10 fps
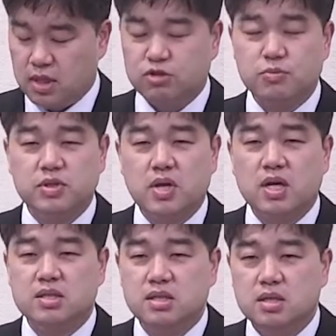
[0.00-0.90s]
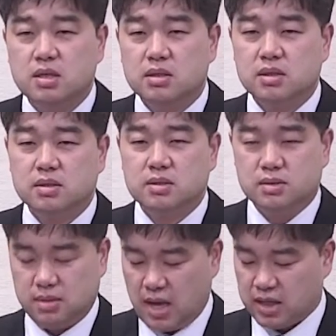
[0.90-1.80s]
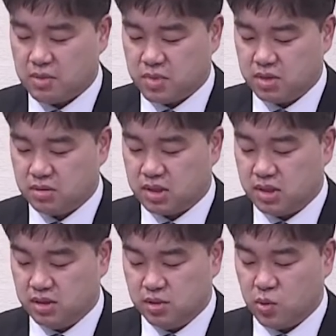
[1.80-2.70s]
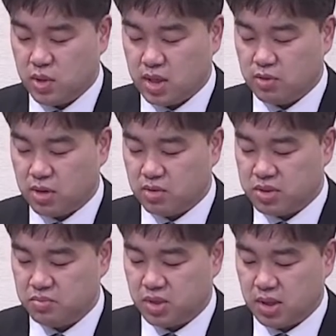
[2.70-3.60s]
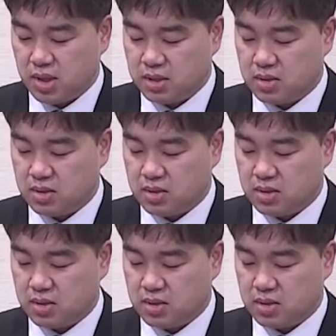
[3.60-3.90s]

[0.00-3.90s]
예수님께서 행하신 일들은 하나님께는 큰 손해가 될 것입니다.